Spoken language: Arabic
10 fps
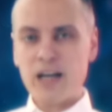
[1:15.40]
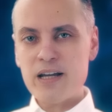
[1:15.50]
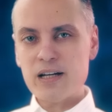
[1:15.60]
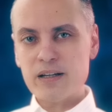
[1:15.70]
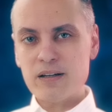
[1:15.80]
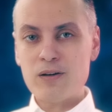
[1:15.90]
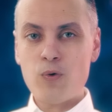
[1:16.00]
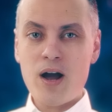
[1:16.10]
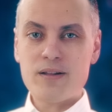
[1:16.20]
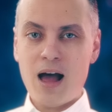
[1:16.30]
تتخيل كده
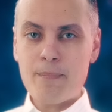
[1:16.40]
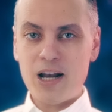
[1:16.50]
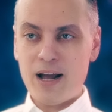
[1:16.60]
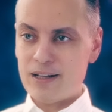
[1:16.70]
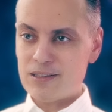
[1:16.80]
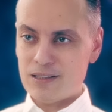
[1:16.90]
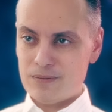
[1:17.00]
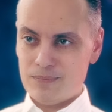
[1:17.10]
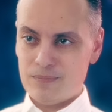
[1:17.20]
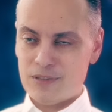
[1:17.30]
ان واحد عمل
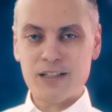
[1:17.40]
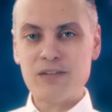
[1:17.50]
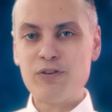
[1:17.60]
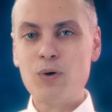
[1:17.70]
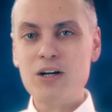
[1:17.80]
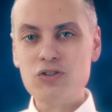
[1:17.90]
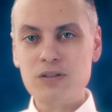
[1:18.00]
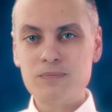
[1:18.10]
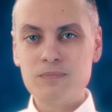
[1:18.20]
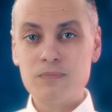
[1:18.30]
حادثه سنه
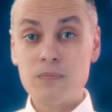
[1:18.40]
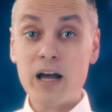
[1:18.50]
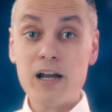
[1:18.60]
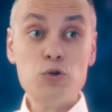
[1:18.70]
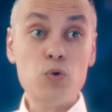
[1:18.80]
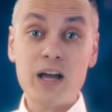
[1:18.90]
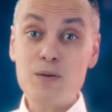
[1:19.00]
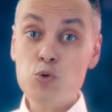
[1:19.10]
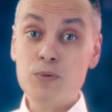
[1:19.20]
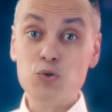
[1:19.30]
2010 دخلته
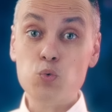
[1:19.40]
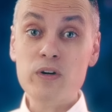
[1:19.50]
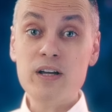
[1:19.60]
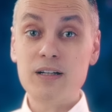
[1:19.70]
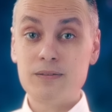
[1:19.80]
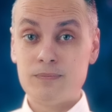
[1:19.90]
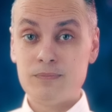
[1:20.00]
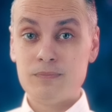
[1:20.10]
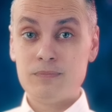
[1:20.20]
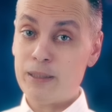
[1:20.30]
غيبوبه طويله
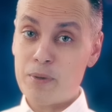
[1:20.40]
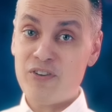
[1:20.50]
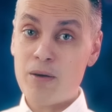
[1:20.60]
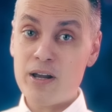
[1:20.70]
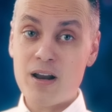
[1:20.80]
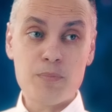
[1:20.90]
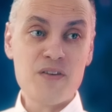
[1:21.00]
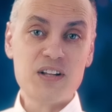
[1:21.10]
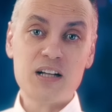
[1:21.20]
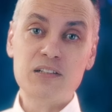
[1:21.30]
بعد ما فاق منها
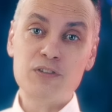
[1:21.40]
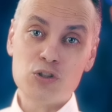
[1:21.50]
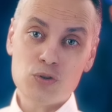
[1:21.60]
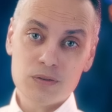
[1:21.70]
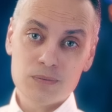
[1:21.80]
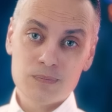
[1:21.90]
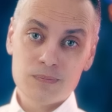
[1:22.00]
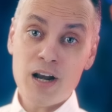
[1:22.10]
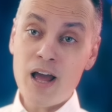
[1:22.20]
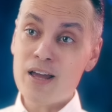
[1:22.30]
بيفتح التلفزيون
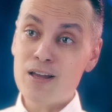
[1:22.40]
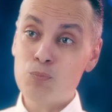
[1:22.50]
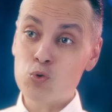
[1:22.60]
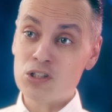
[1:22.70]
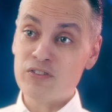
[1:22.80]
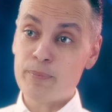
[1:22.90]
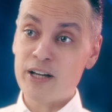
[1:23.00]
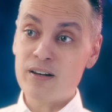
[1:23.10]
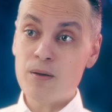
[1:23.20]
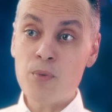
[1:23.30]
يلاقي مصطفى
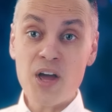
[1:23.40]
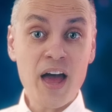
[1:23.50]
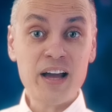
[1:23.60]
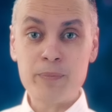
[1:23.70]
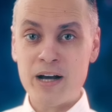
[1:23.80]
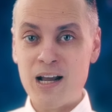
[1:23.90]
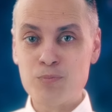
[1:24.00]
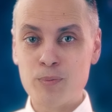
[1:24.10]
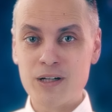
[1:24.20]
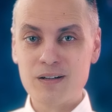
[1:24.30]
بكري بيهاجم
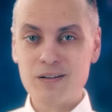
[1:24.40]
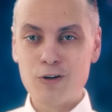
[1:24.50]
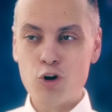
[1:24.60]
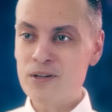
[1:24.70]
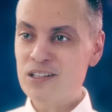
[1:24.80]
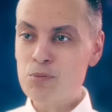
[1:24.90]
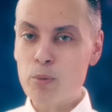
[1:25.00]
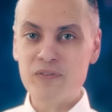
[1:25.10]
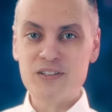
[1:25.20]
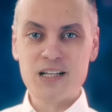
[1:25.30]
علاء مبارك
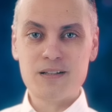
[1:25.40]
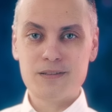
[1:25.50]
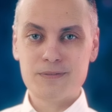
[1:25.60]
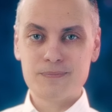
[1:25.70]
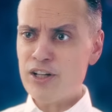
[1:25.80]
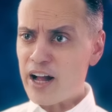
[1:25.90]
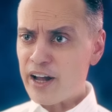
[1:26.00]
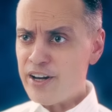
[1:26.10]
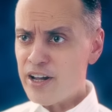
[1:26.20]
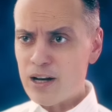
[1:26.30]
وبيتهمه بالفساد
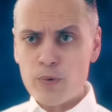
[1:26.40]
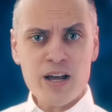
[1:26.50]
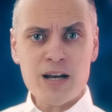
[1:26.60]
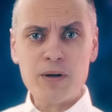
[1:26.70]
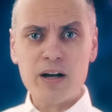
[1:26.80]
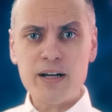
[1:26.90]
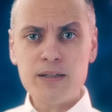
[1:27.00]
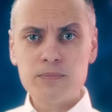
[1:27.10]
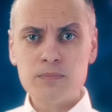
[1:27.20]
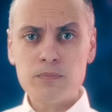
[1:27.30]
يدعك عينيه كده ويقلب
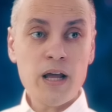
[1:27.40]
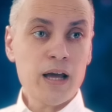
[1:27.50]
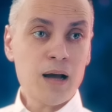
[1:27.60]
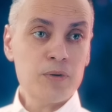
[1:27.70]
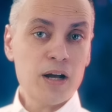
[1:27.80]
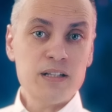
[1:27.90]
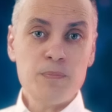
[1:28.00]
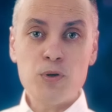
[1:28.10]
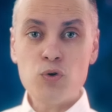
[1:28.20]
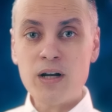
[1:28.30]
القناه يلاقي عمرو
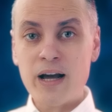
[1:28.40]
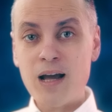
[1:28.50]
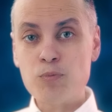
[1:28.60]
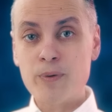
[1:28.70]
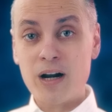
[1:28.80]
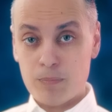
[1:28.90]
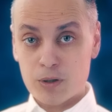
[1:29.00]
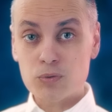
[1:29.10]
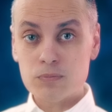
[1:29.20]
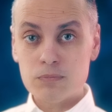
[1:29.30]
اديب بيقول لعلاء
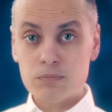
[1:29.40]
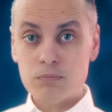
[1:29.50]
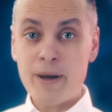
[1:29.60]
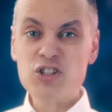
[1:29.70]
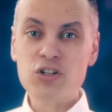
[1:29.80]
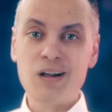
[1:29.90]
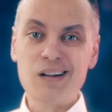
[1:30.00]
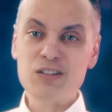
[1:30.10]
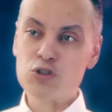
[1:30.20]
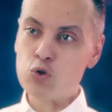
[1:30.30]
مبارك برضه ما بقاش
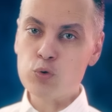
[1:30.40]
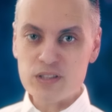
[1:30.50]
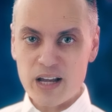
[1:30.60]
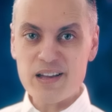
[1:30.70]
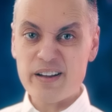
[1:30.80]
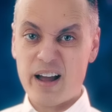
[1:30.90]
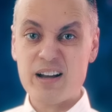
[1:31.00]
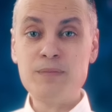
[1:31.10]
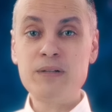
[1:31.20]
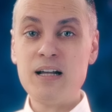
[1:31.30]
الا رد السجون زيك
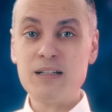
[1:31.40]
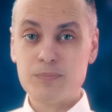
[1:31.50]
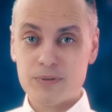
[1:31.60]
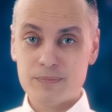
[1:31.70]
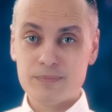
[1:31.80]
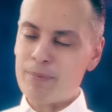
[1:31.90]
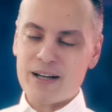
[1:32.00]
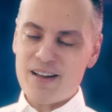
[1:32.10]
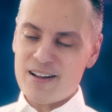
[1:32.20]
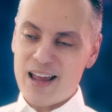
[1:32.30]
علمني الادب
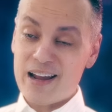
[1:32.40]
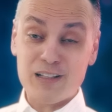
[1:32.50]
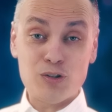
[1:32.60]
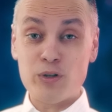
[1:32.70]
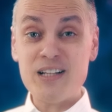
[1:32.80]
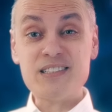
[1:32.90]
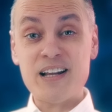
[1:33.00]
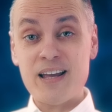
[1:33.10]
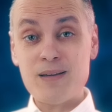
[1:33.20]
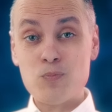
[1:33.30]
طبعا هيتاكد انه
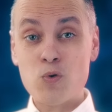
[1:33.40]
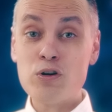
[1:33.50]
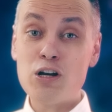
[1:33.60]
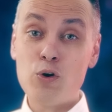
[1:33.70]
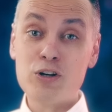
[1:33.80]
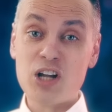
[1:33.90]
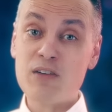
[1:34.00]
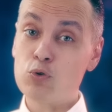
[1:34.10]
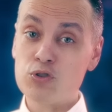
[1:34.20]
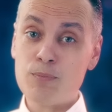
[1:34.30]
لسه نايم وكل اللي هو
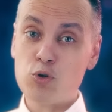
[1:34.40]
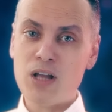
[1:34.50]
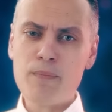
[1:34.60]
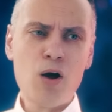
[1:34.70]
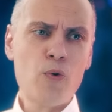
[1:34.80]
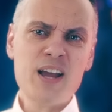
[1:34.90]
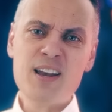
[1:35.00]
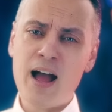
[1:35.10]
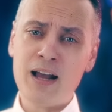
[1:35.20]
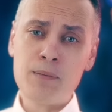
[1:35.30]
شايفه وسامعه ده ما هو
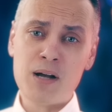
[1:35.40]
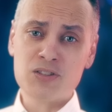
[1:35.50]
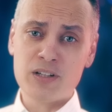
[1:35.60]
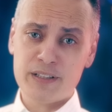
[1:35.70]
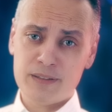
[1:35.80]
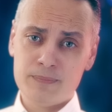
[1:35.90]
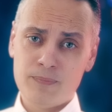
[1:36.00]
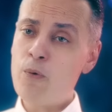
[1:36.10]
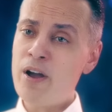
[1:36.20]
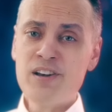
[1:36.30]
الا احلام عصاري
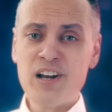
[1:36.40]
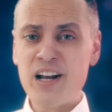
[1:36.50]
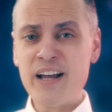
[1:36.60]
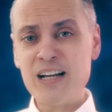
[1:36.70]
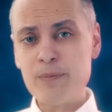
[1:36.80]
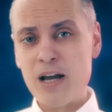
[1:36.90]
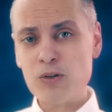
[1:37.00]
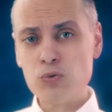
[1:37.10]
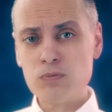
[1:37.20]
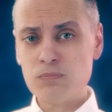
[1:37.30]
او ان العلاج اللي
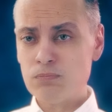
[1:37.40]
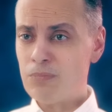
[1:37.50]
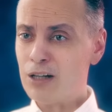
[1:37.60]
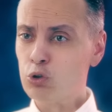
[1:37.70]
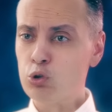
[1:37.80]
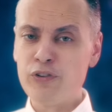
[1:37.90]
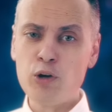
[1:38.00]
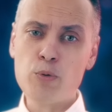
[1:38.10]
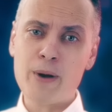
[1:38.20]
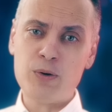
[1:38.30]
بياخده محطوط له
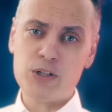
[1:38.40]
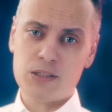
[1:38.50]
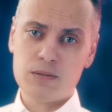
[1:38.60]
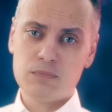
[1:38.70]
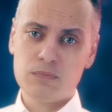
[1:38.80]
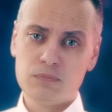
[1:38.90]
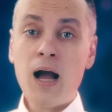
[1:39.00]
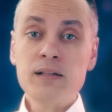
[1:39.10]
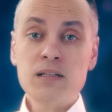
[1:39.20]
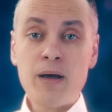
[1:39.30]
فيه حبوب هلوسه
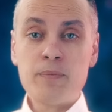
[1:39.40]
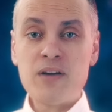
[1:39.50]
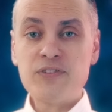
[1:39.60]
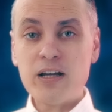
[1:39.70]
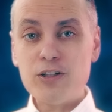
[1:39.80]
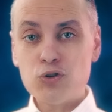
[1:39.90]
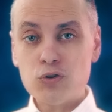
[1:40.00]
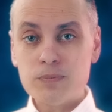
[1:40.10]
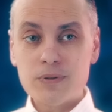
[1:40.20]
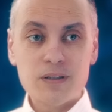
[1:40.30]
لحد بقى ما يفتح
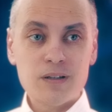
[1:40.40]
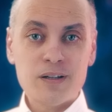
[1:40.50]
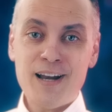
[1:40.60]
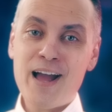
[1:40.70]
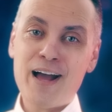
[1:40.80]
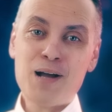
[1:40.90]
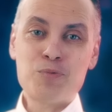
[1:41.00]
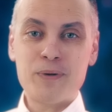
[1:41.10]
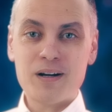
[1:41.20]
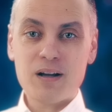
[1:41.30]
اليوتيوب يلاقي
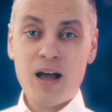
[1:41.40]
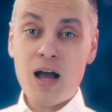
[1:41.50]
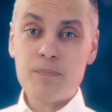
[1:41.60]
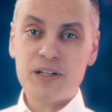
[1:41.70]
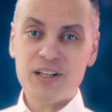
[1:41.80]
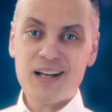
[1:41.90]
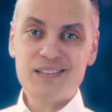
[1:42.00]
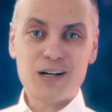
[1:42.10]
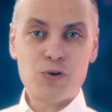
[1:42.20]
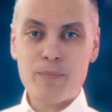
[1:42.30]
علاء مبارك قاعد
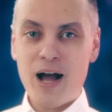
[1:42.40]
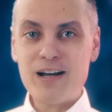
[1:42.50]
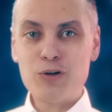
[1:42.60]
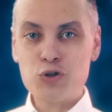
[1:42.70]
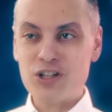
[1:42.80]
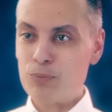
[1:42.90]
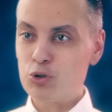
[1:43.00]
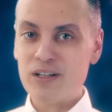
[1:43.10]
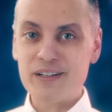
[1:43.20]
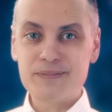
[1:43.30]
بيتغدى جوه محل كشري
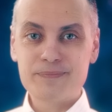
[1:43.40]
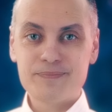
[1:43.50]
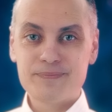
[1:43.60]
ابو طارق